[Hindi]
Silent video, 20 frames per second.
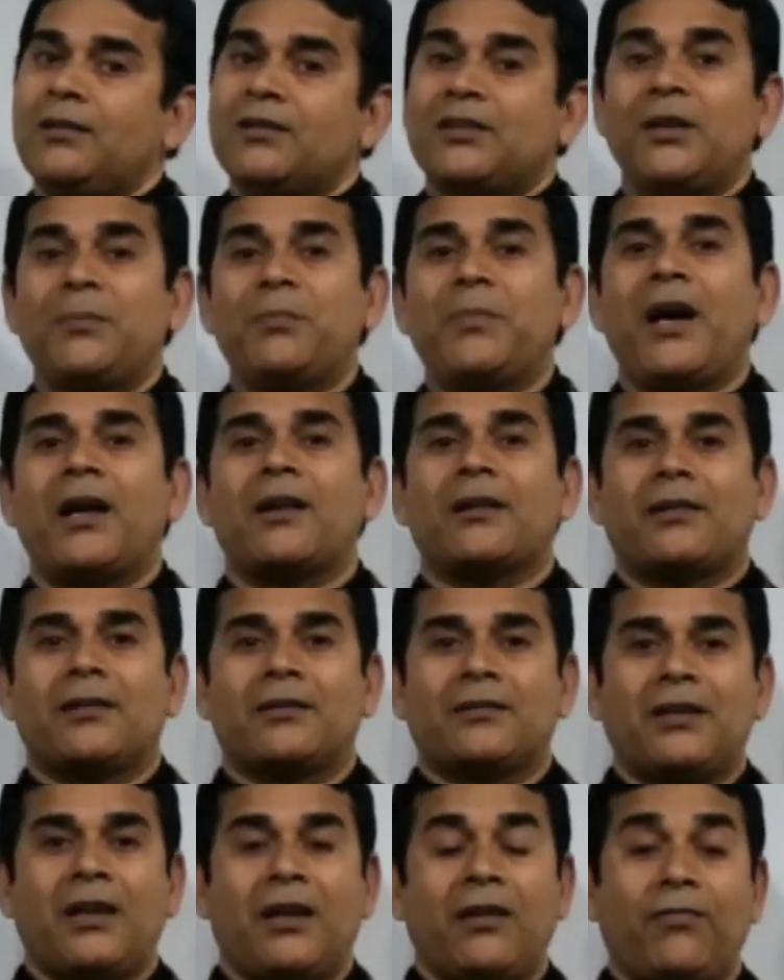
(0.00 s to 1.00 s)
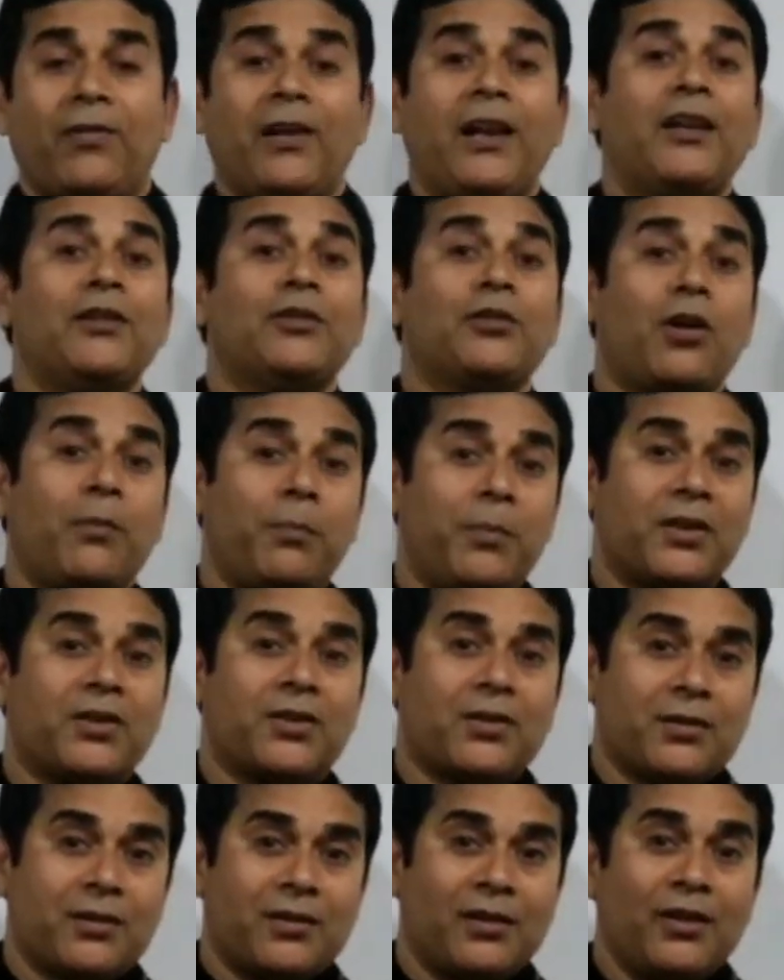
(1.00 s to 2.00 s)
से प्यार करता है
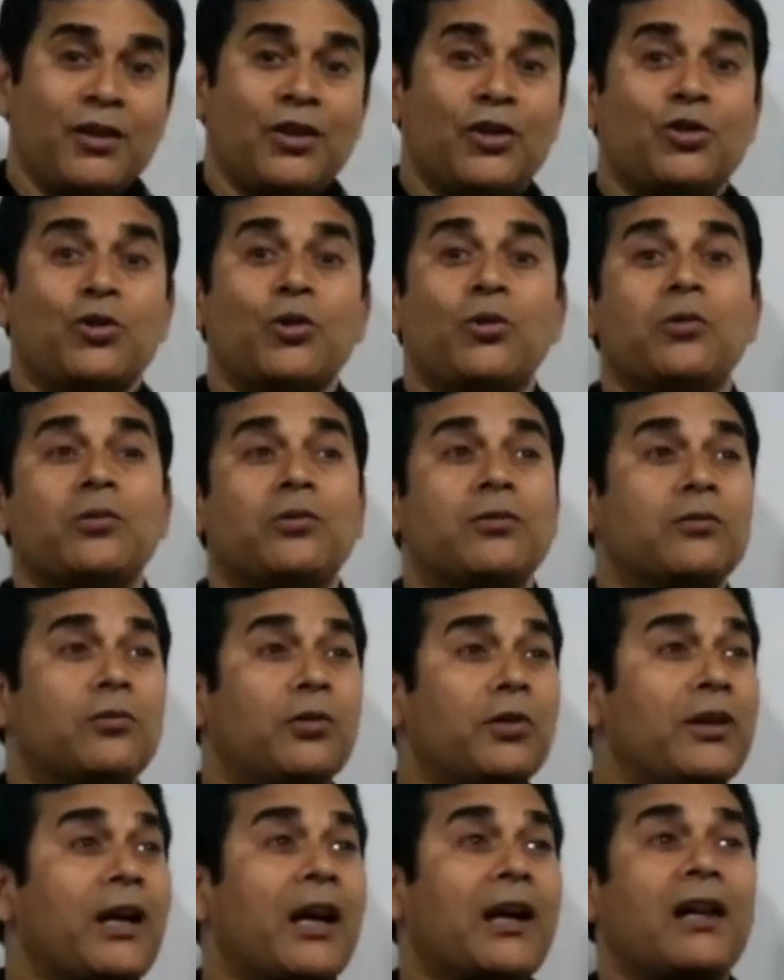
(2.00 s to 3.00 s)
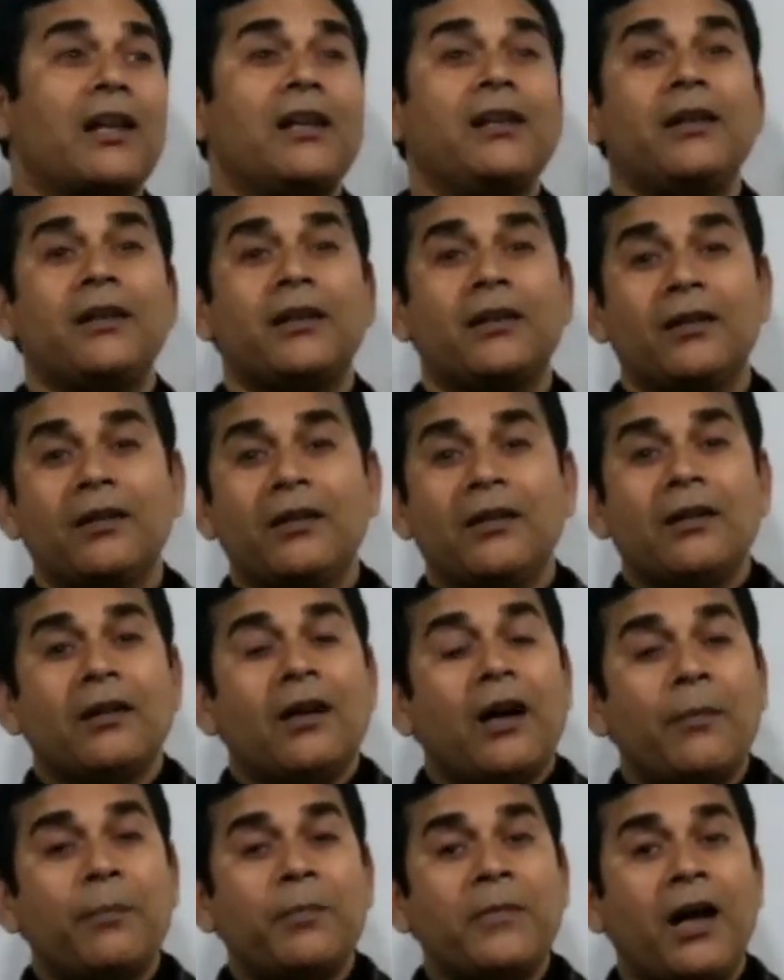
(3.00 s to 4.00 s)
फिलैंथ्रॉपिस्ट जो दुनिया के लिए
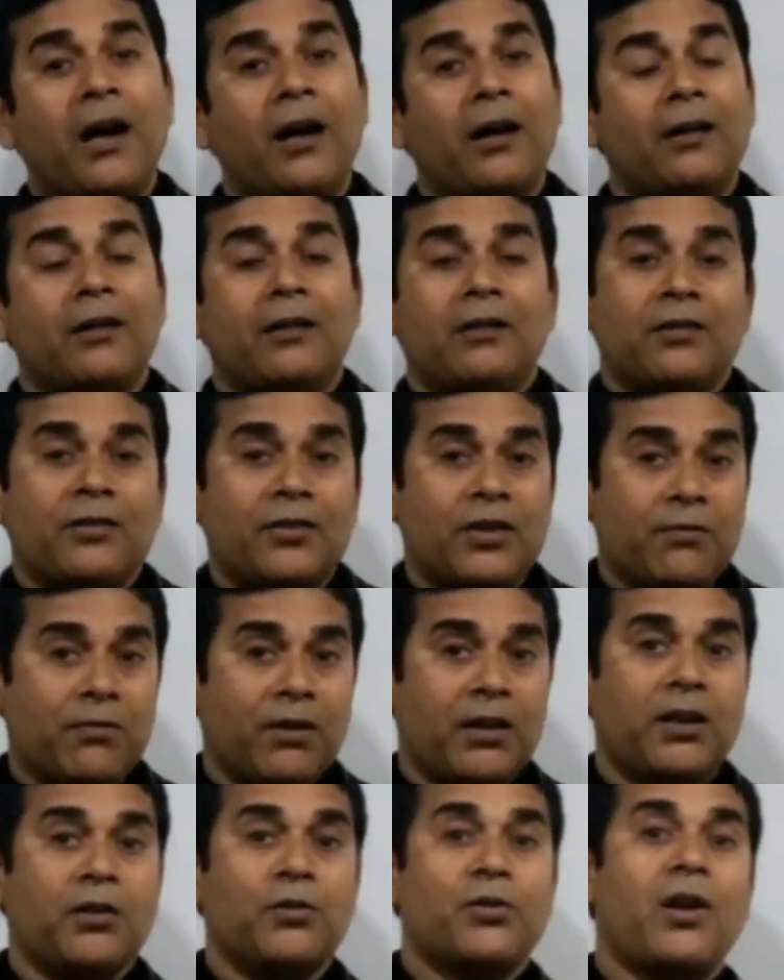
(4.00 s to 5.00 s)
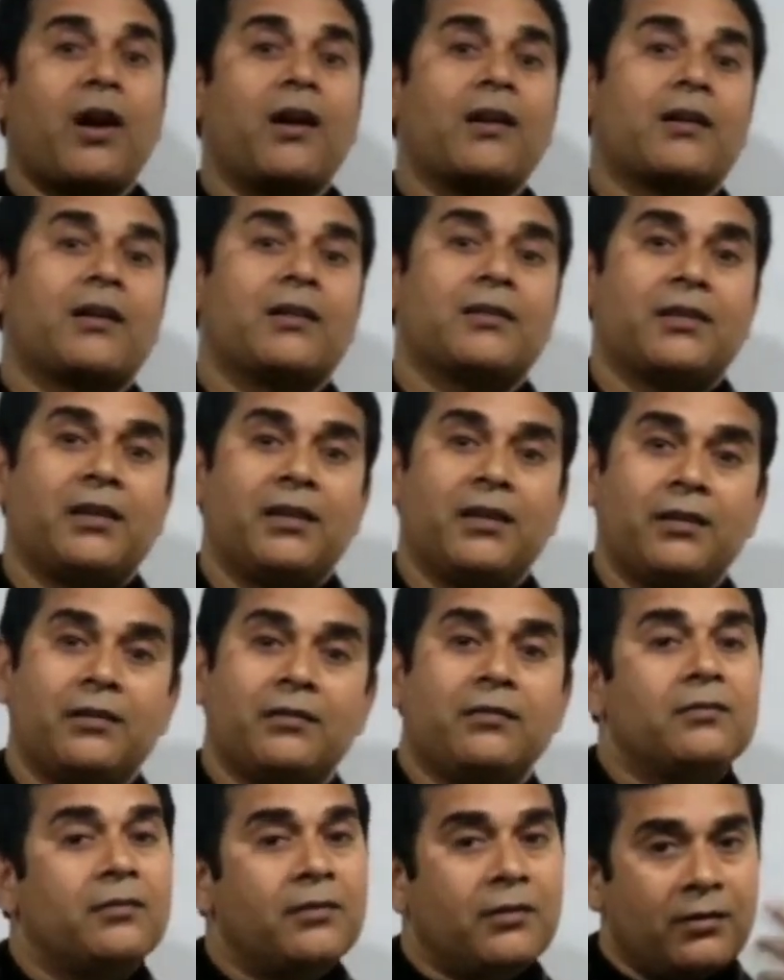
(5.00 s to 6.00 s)
अपना जीवन न्यौछार करते हैं
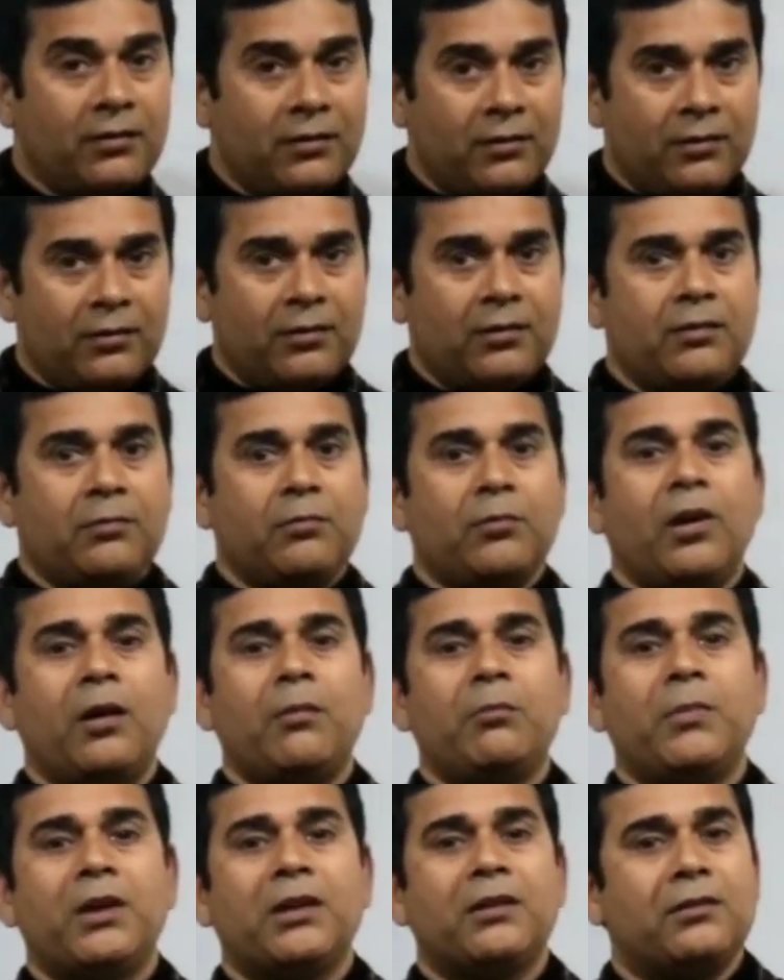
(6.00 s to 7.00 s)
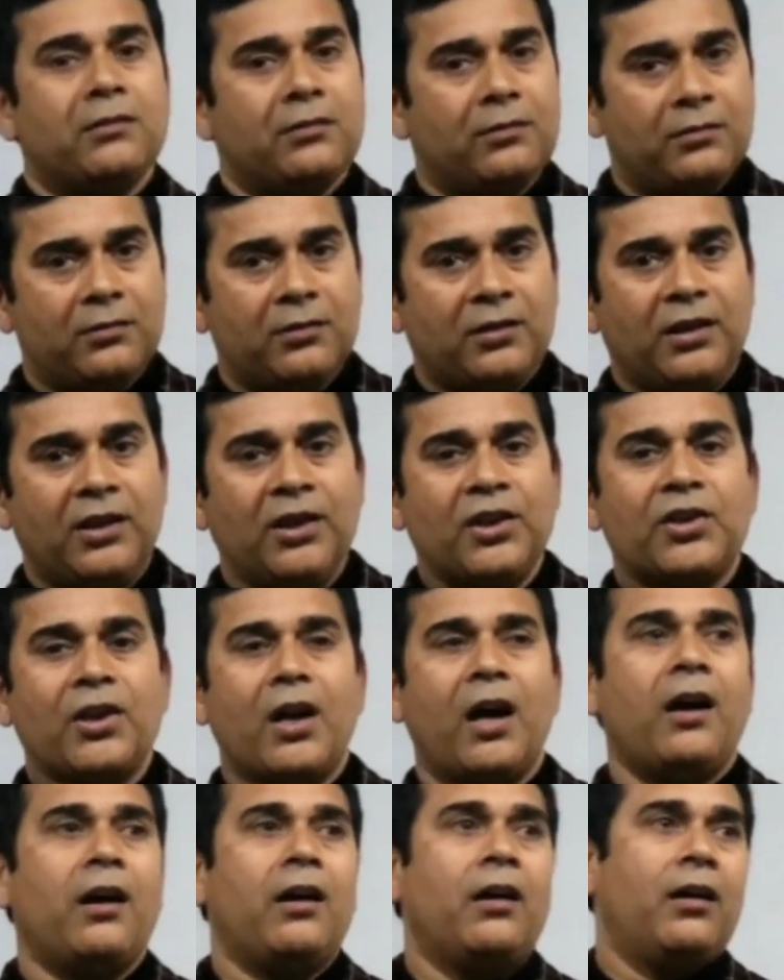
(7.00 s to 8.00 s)
मोहम्मद
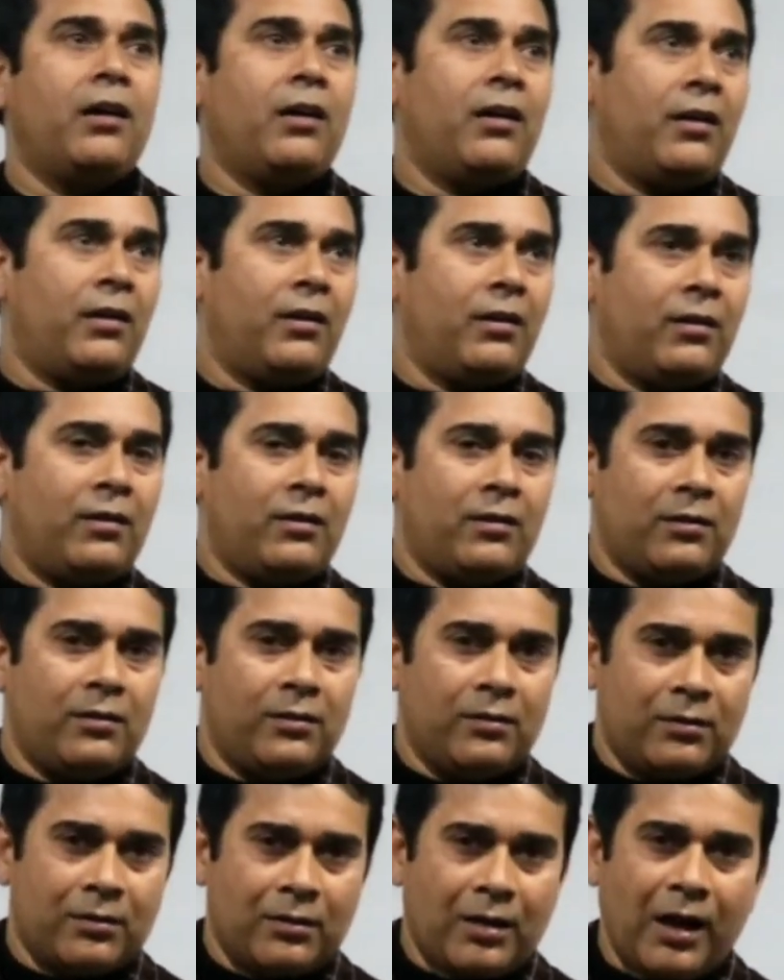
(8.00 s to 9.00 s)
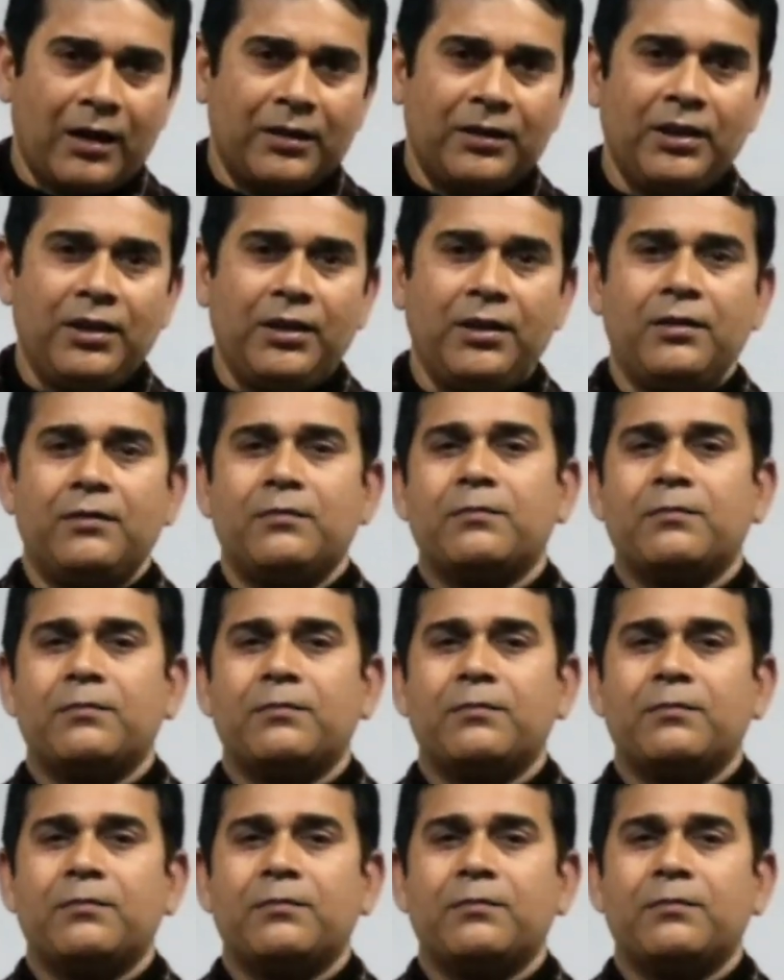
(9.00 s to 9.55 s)
ईशा गांधी